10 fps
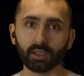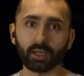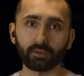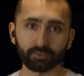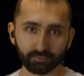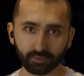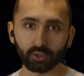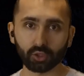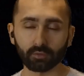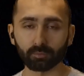a w
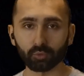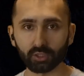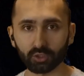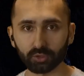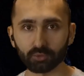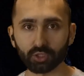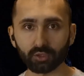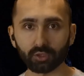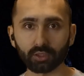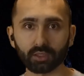efekcie w późniejszym
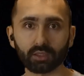czasie